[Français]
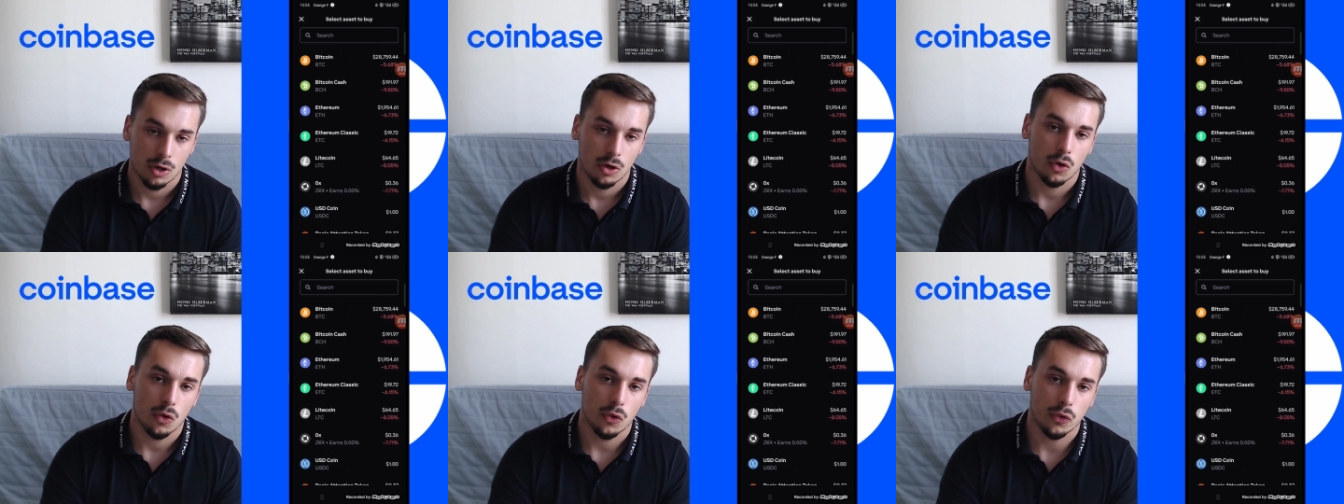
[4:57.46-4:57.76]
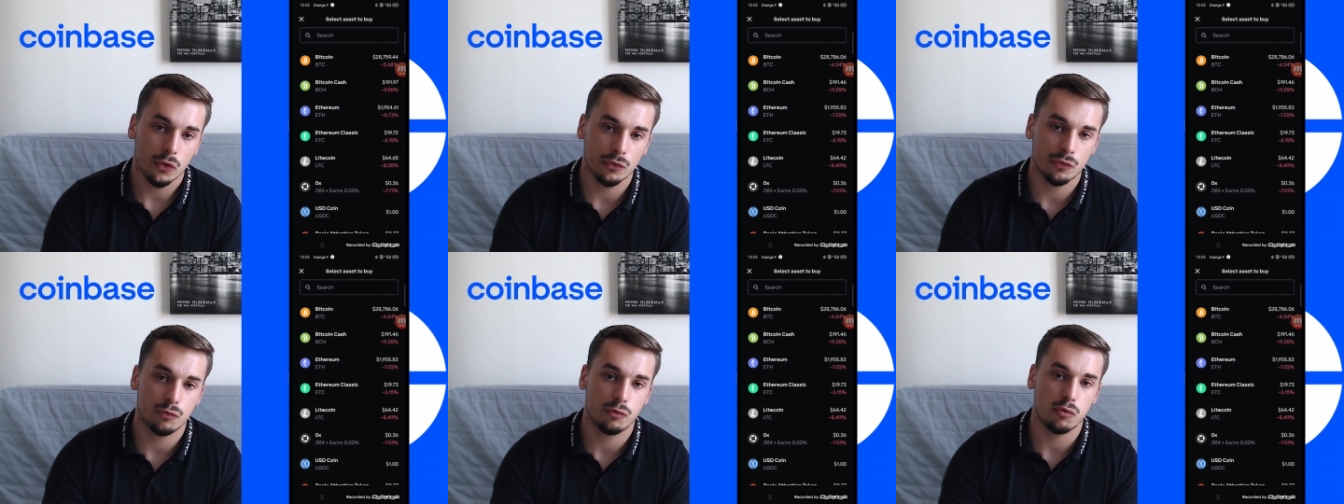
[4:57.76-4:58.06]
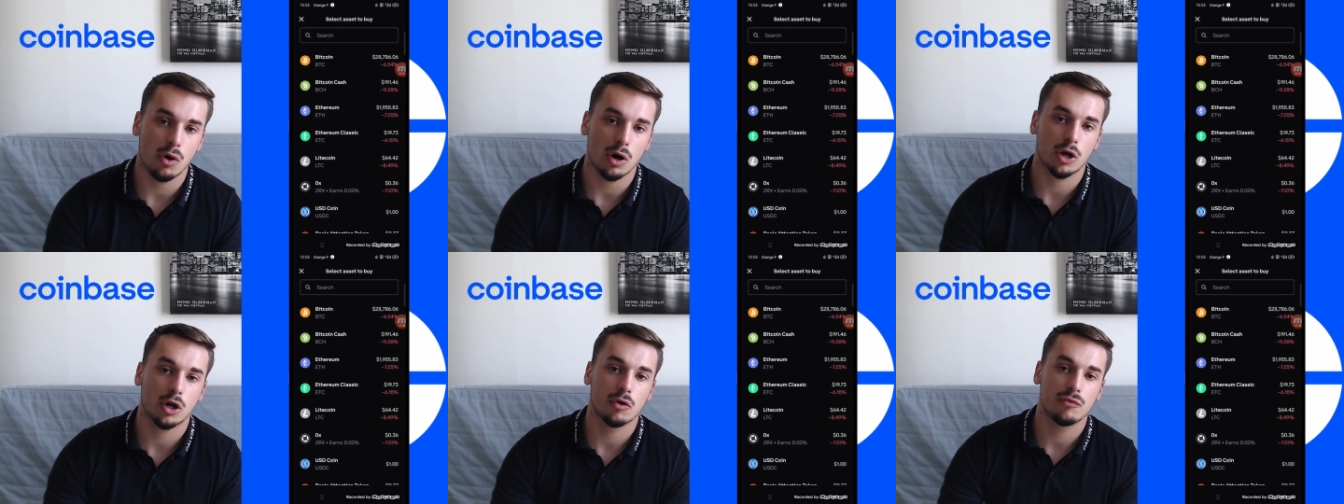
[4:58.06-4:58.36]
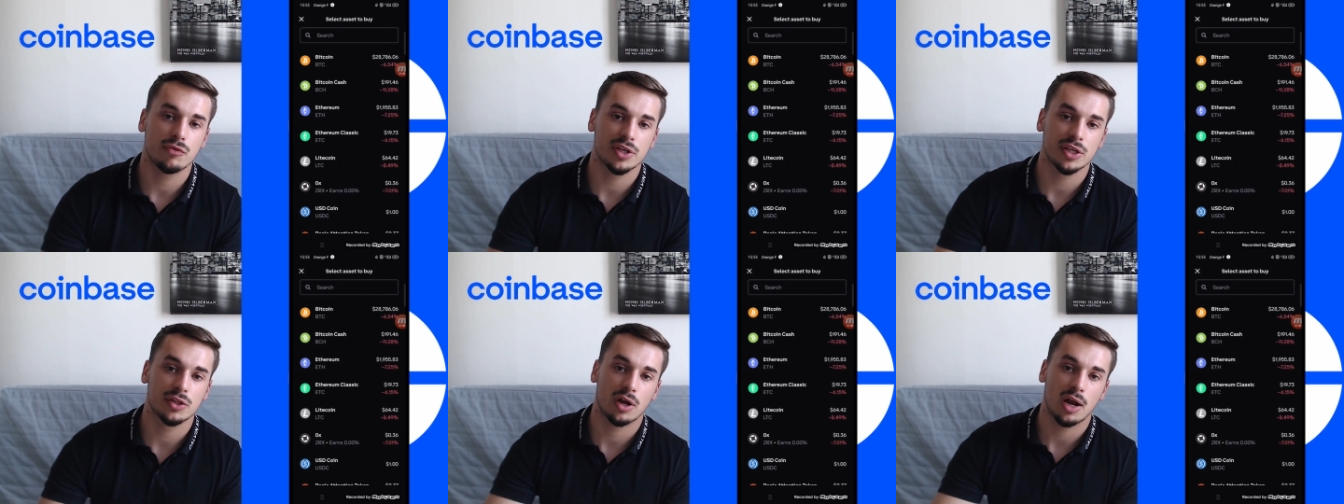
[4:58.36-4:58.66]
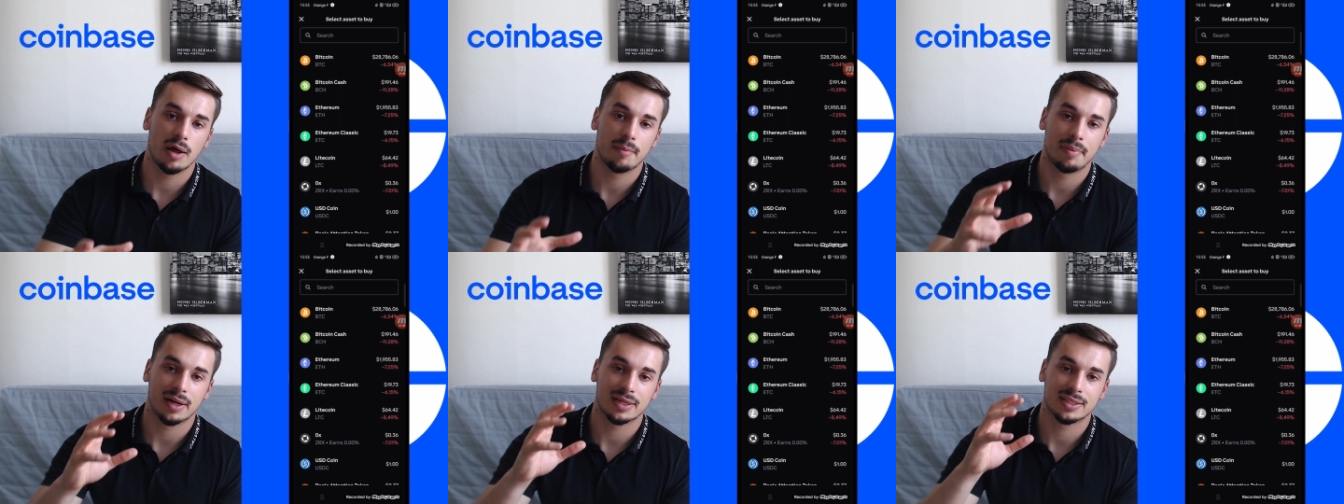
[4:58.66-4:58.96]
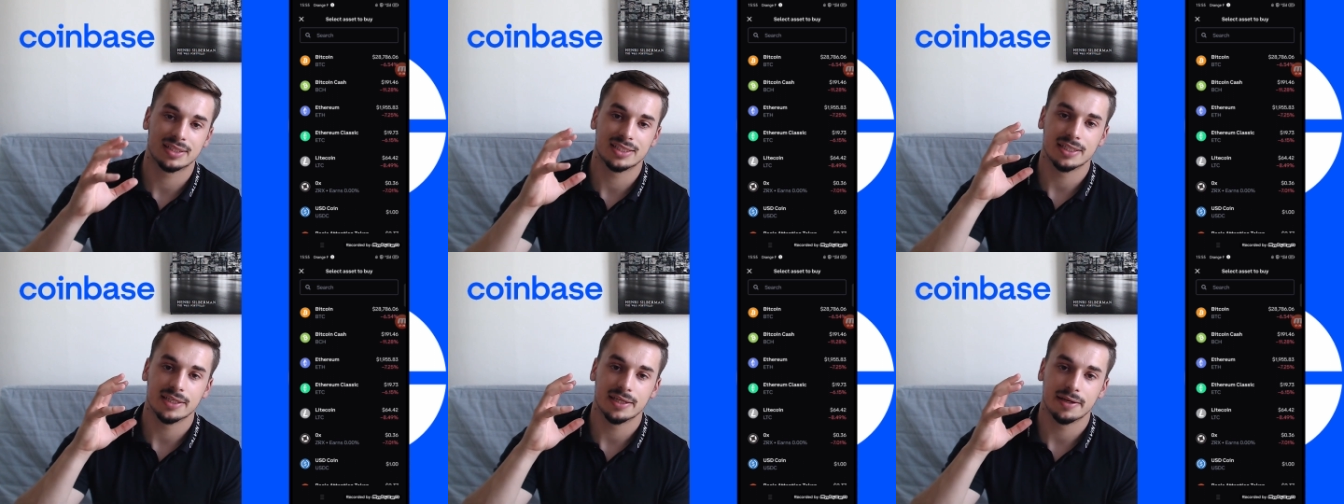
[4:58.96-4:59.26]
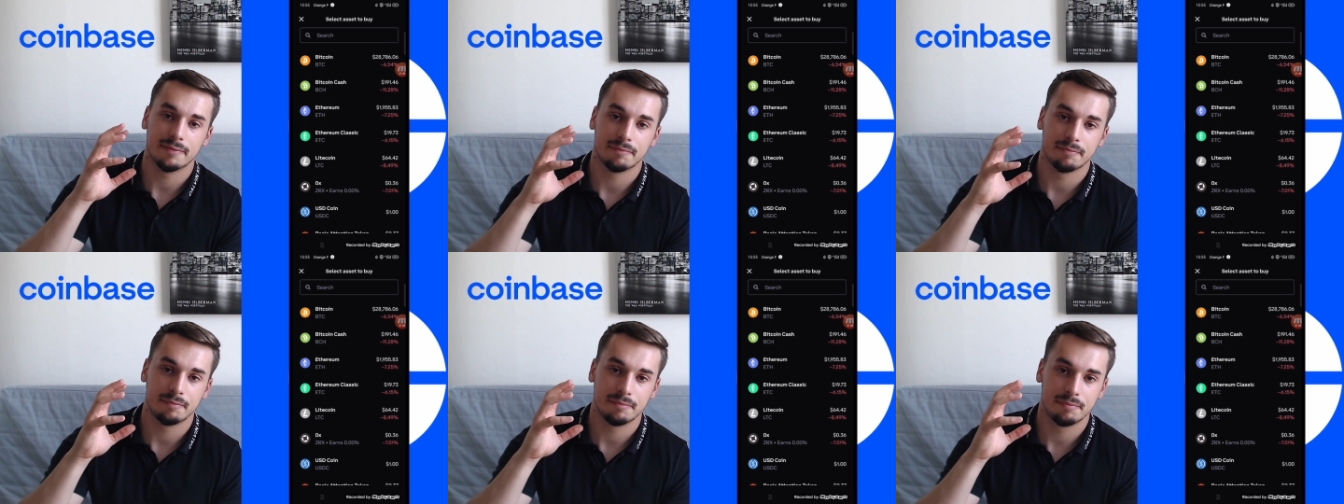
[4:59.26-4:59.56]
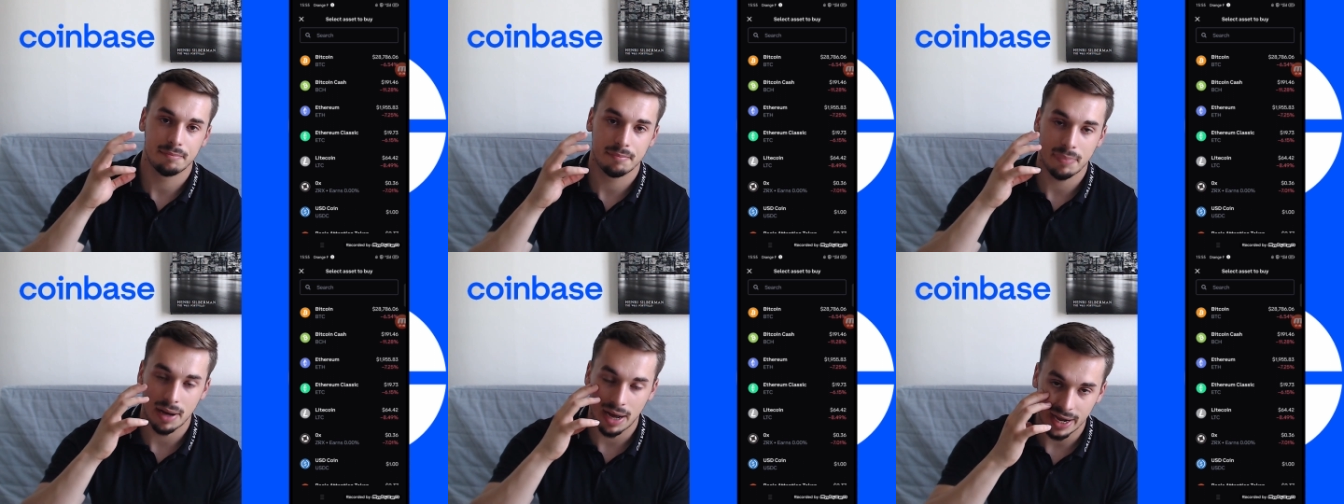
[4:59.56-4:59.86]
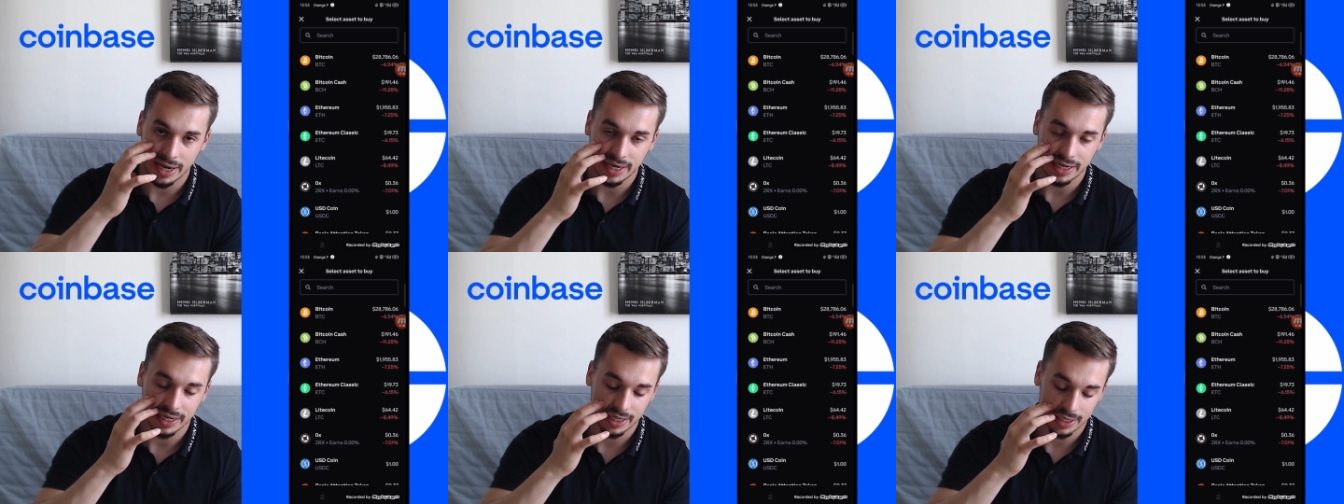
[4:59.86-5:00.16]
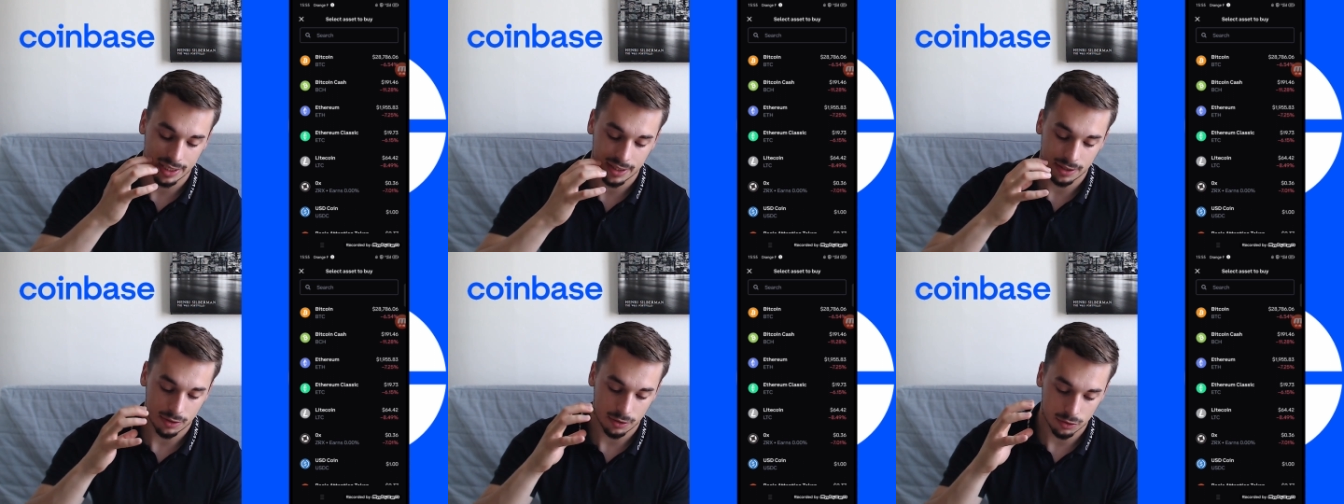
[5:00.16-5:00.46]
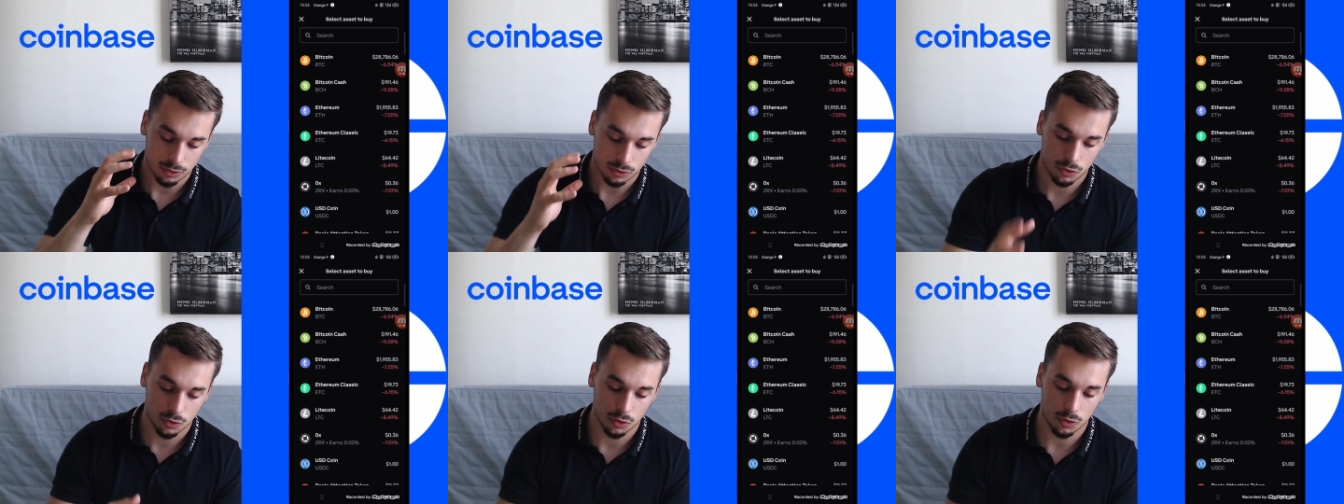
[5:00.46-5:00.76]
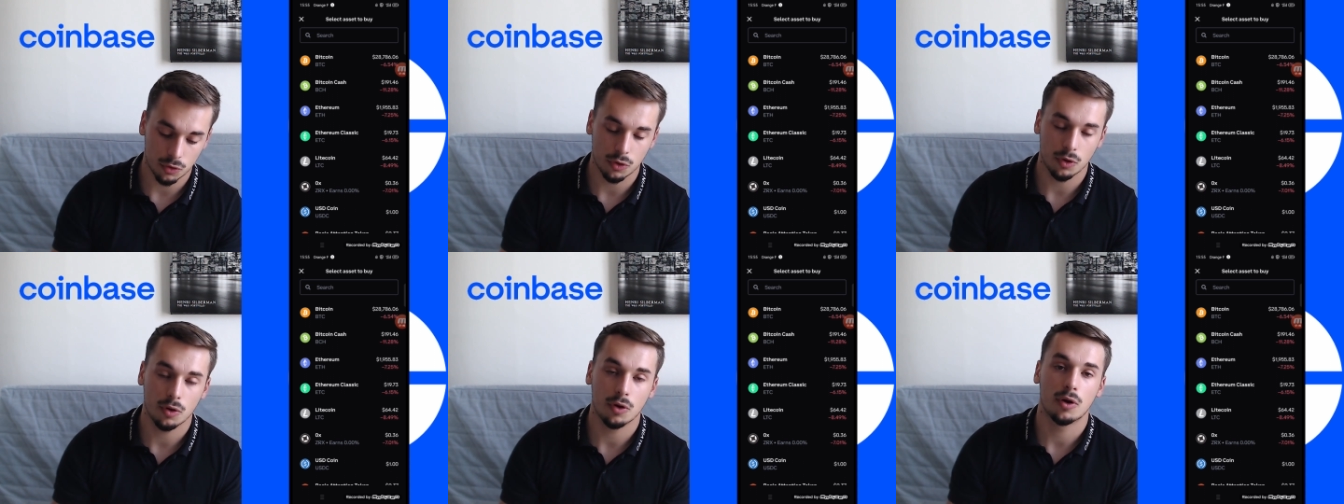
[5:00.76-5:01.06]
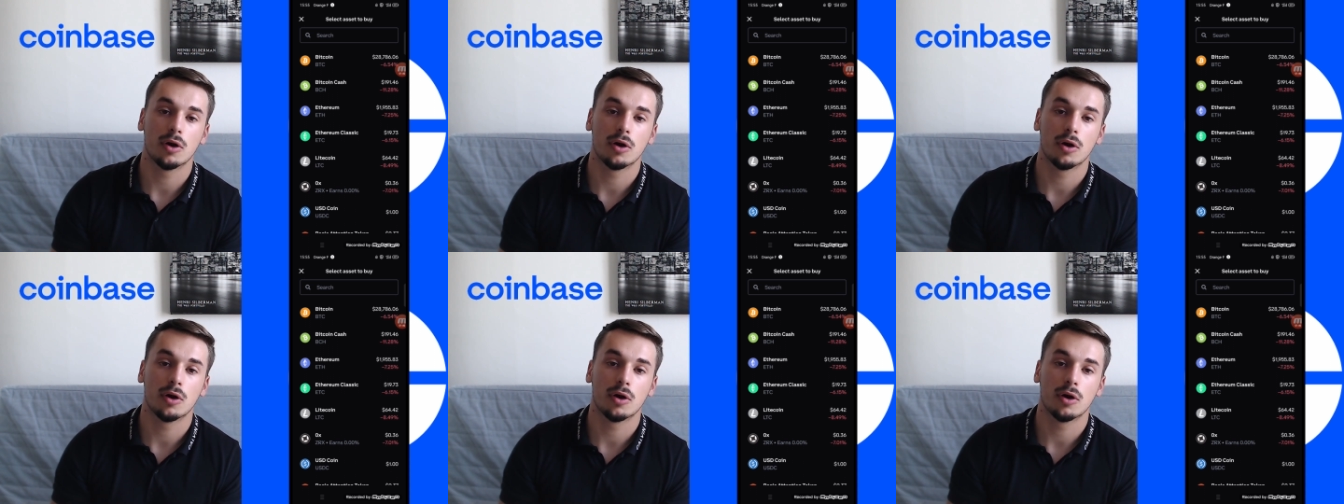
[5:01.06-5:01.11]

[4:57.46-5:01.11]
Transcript: Une fois que vous êtes dans la partie buy de